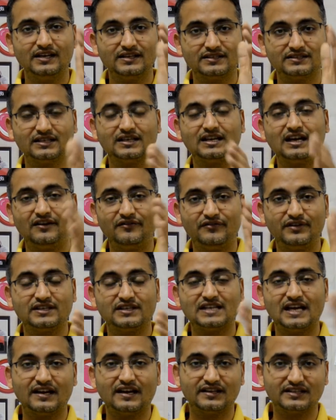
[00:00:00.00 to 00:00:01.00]
जिनका
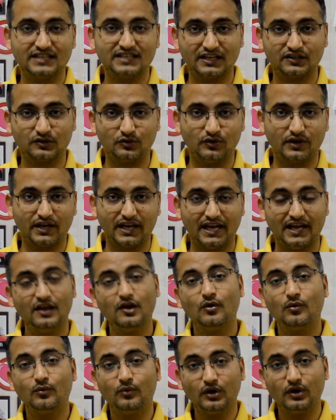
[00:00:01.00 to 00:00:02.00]
वीज़ा रिजेक्ट हो गया है
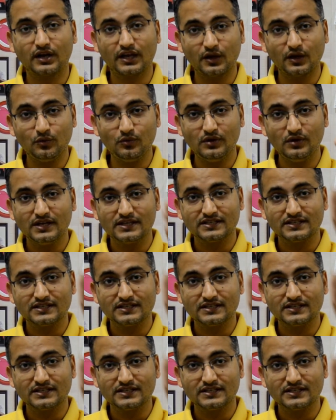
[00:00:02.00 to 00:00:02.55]
वो क्यों